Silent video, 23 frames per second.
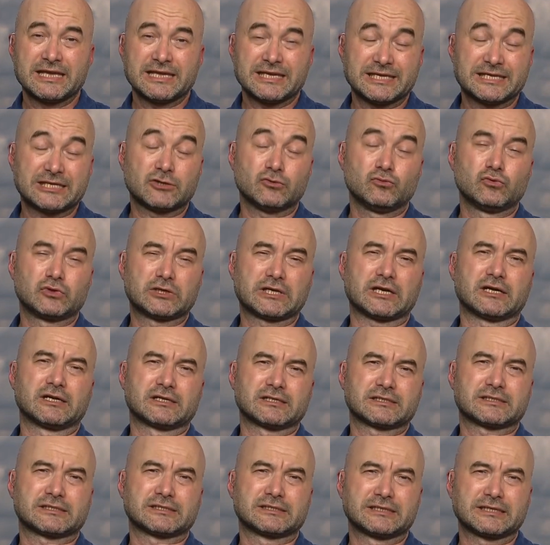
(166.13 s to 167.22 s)
İki ülke
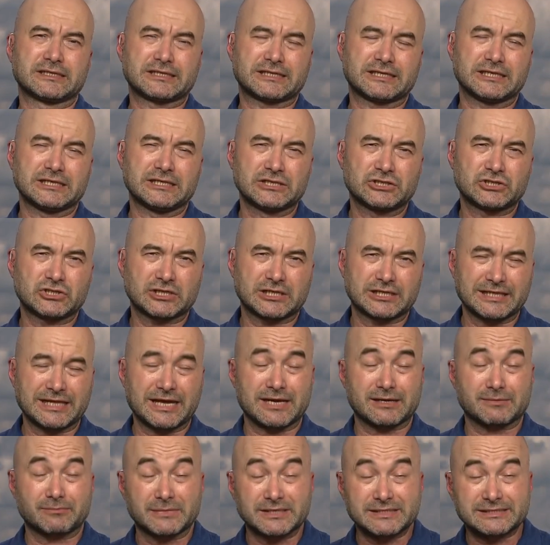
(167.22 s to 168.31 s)
arasındaki
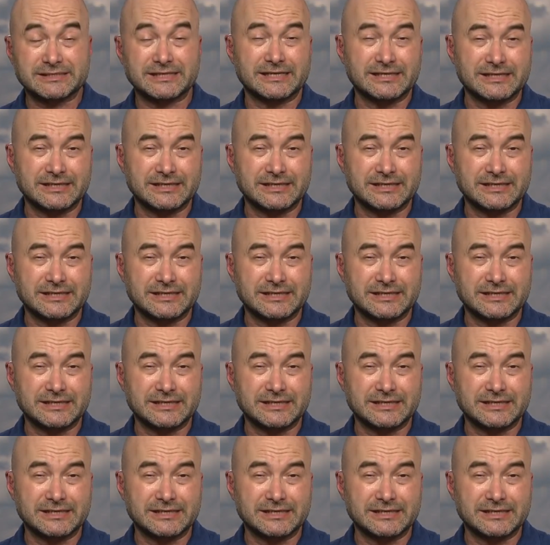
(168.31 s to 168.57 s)
ilişkiler masaya